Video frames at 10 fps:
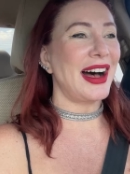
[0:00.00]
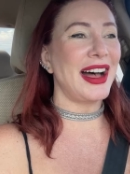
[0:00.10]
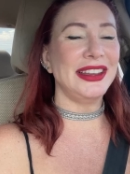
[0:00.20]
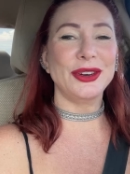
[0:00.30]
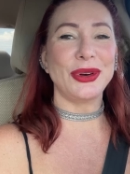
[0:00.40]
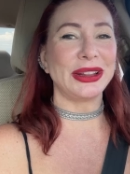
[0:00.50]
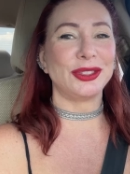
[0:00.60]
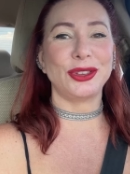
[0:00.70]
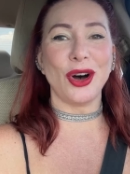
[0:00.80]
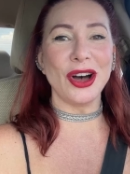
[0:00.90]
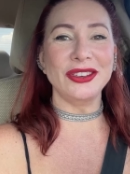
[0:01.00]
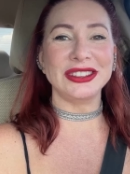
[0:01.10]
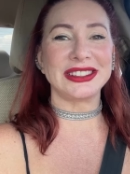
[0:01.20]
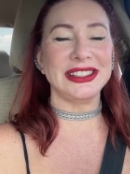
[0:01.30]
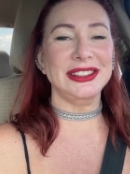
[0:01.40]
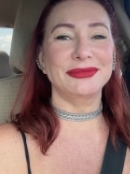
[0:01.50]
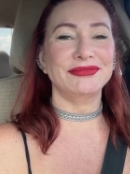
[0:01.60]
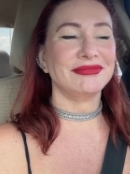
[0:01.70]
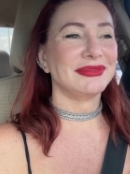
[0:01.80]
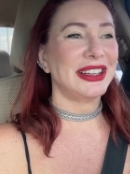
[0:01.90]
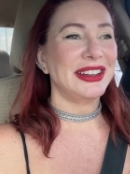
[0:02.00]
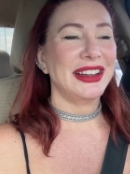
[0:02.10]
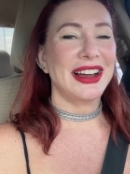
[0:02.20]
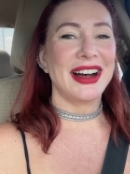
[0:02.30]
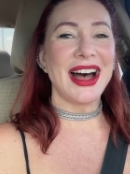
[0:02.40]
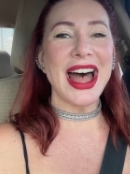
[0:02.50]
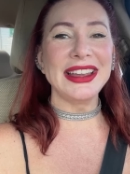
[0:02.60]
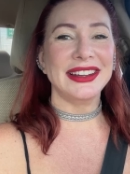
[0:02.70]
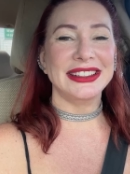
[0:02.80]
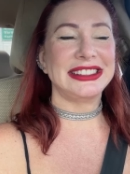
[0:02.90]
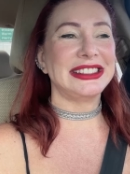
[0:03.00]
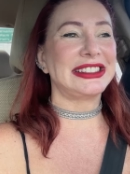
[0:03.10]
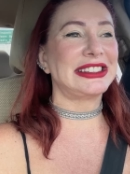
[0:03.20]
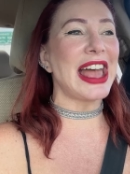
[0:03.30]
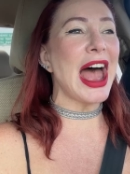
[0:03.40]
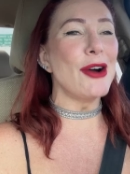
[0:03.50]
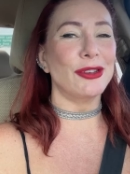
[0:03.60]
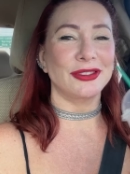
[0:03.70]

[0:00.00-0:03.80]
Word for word: Ai, eu adoro esse... Ai, esse céu!